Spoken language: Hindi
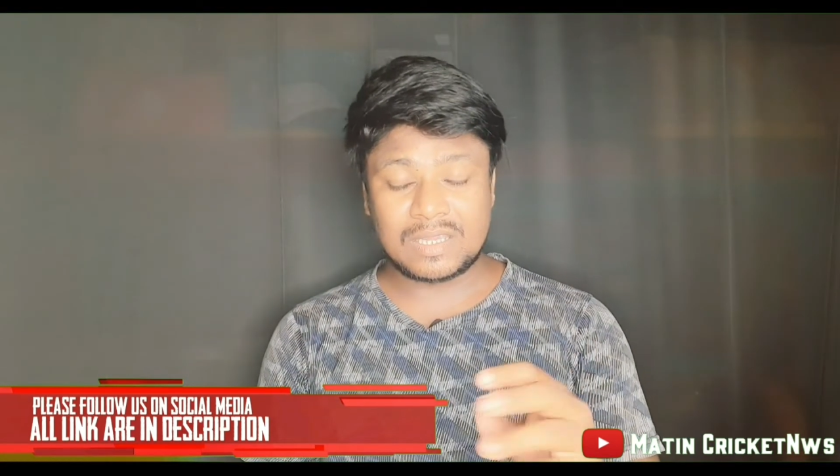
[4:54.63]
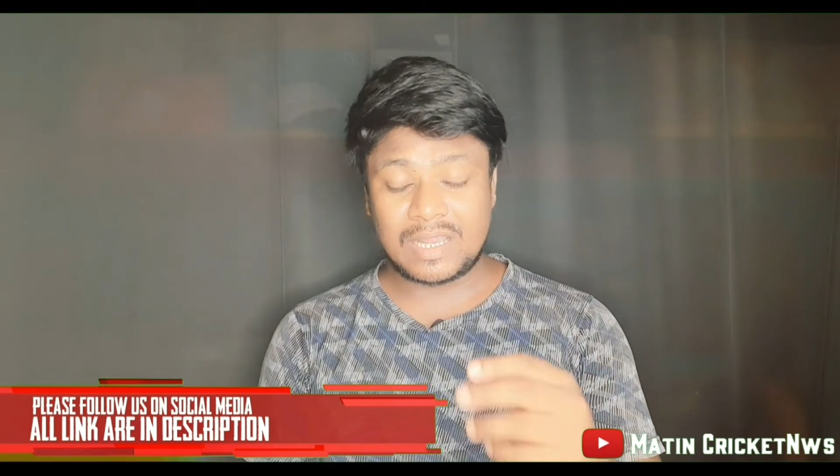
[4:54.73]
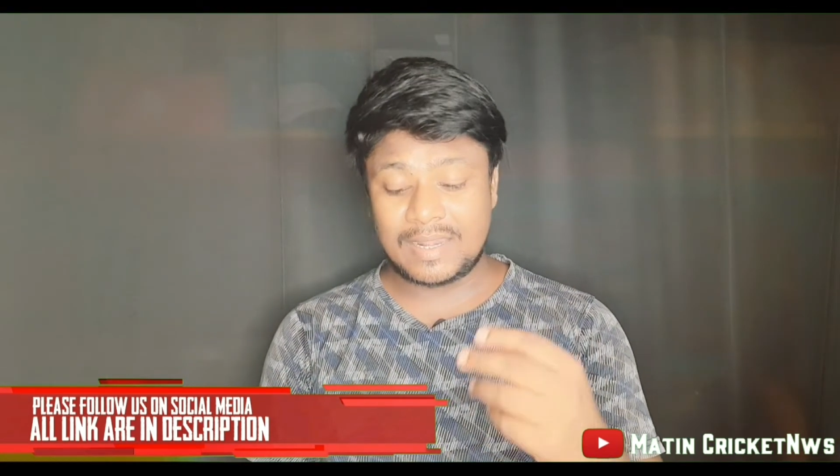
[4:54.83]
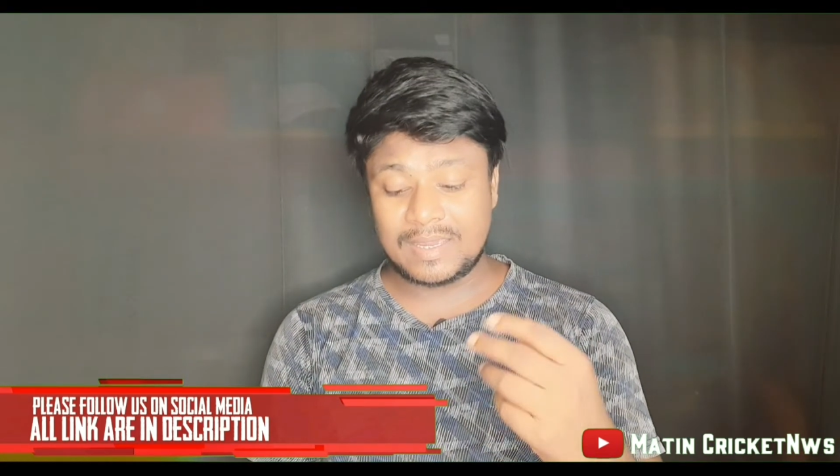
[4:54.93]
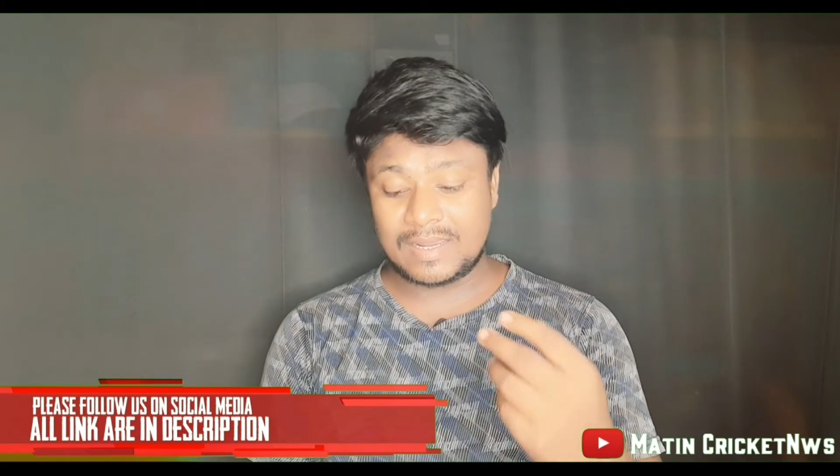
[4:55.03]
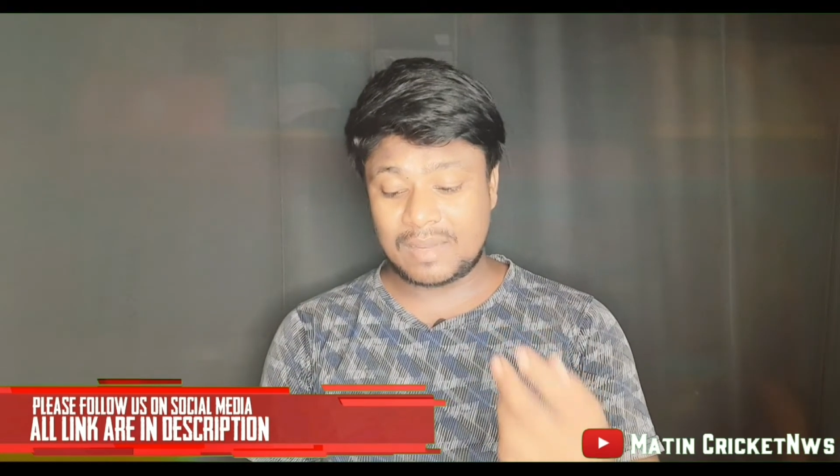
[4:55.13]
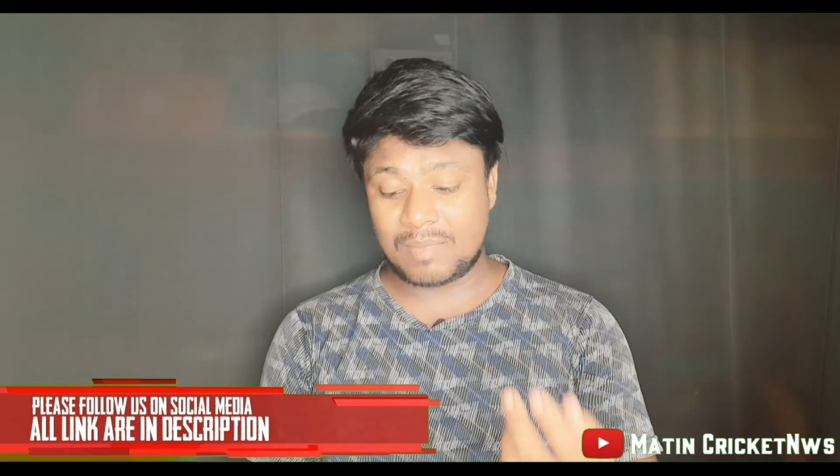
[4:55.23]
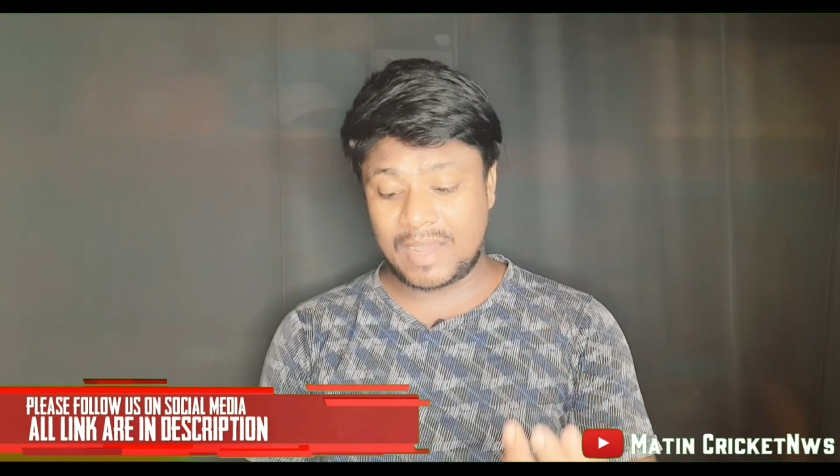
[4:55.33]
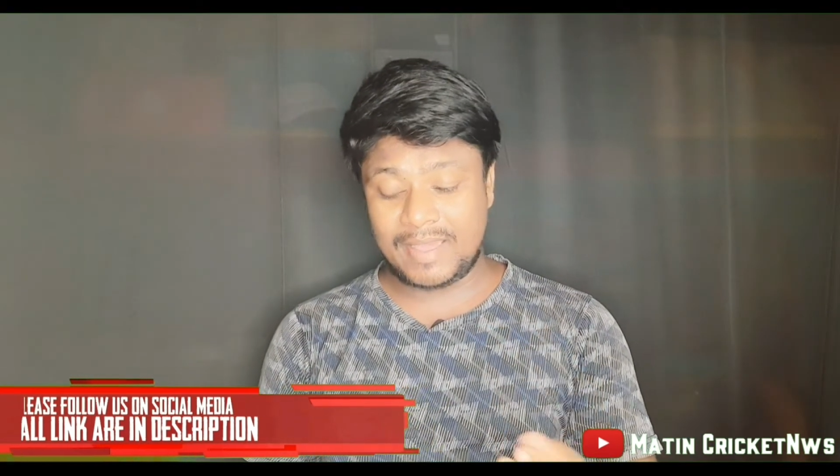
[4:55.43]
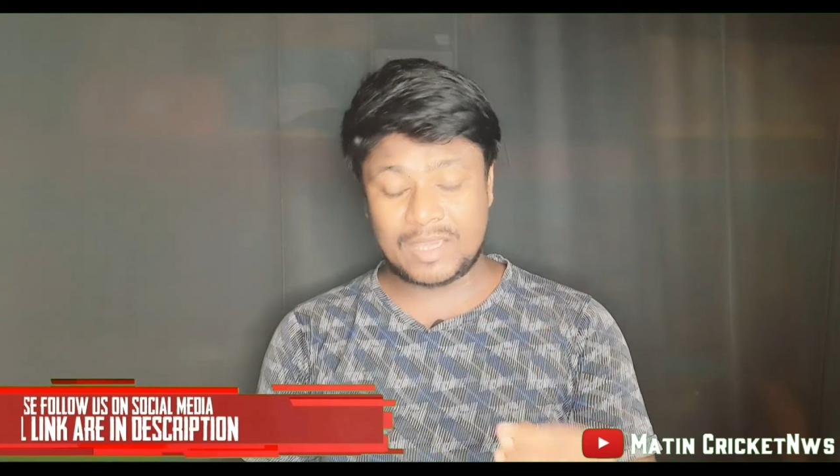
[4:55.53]
खिलाड़ी का
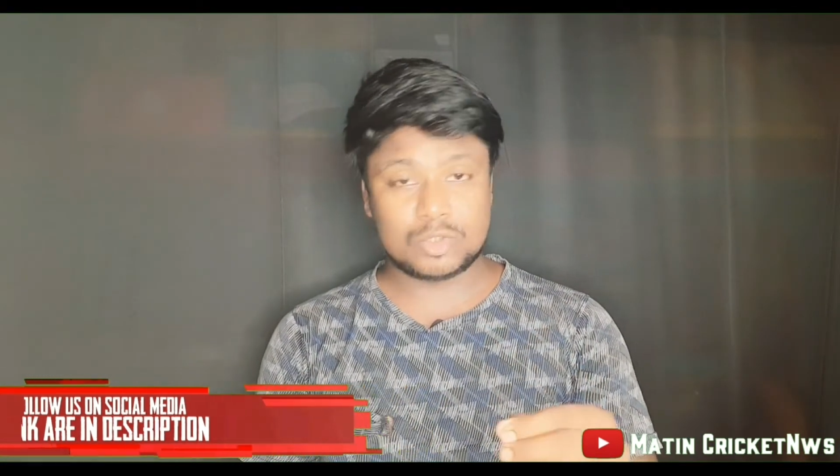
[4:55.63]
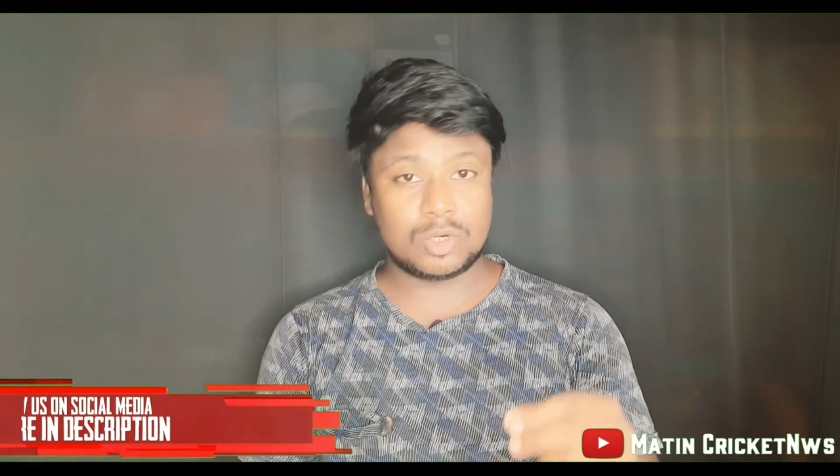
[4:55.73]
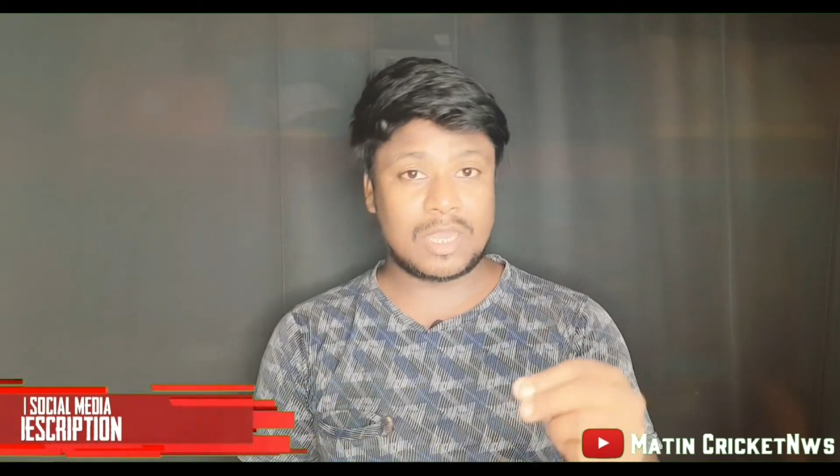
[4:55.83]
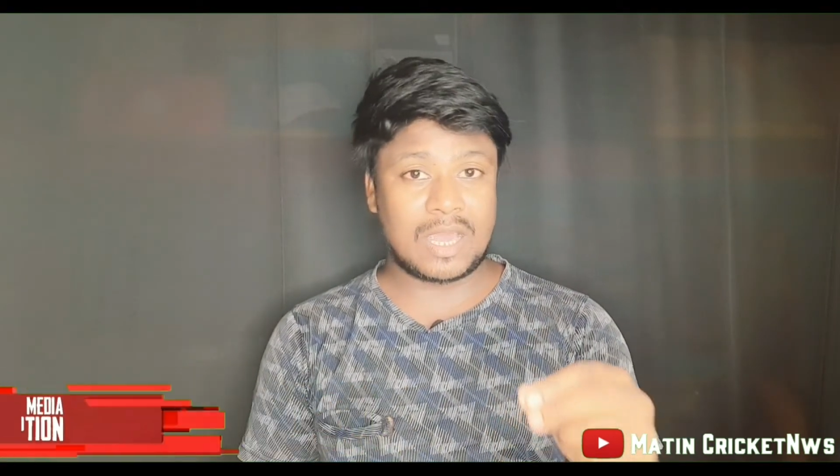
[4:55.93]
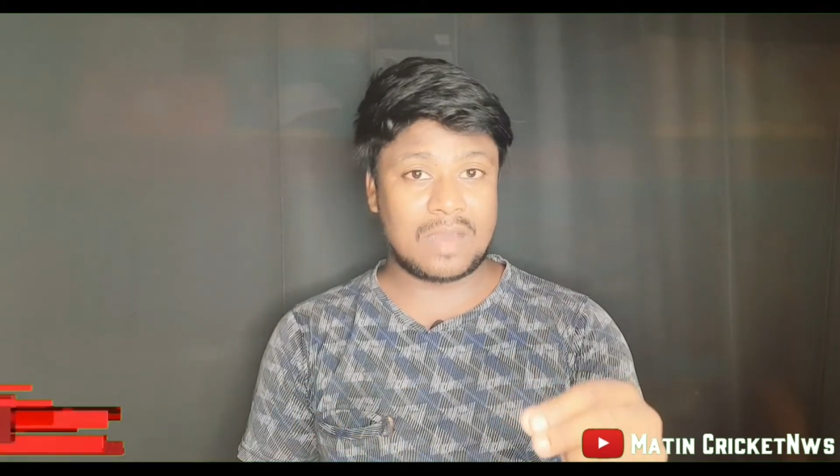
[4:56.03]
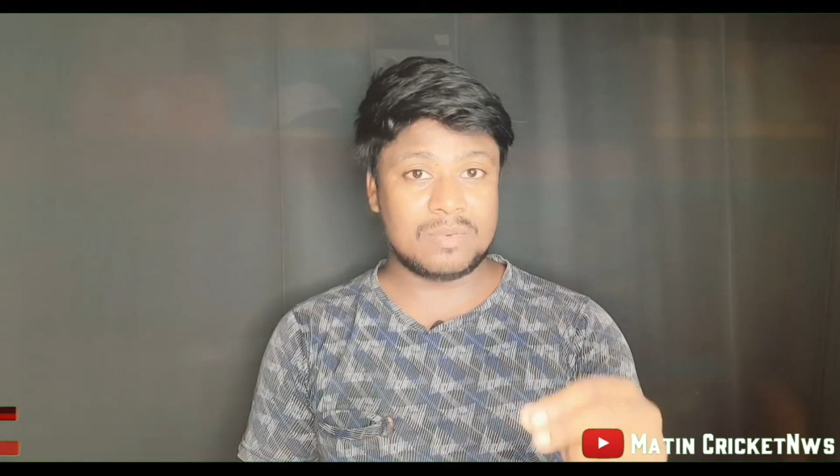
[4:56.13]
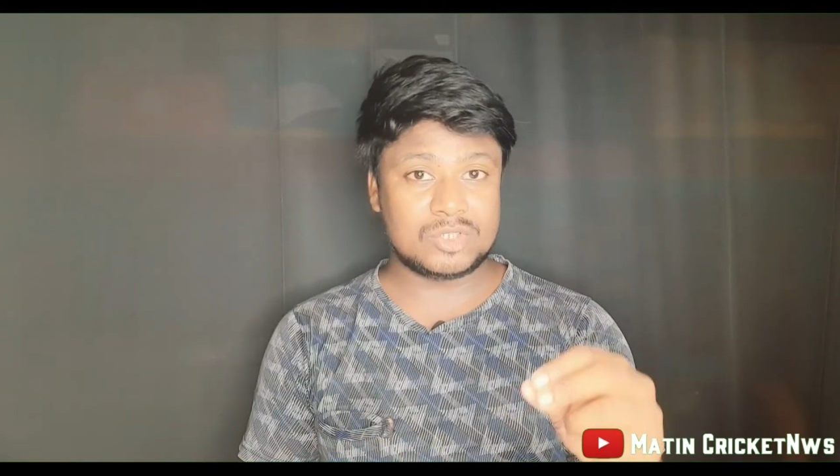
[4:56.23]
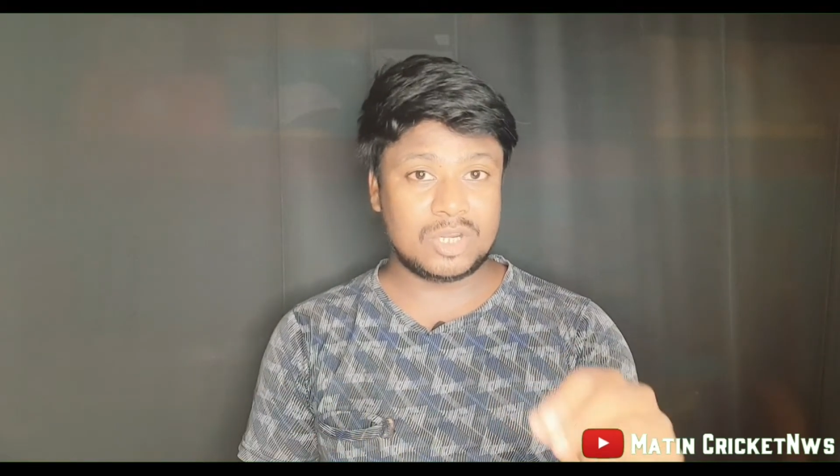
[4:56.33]
नाम आया है जो कि अब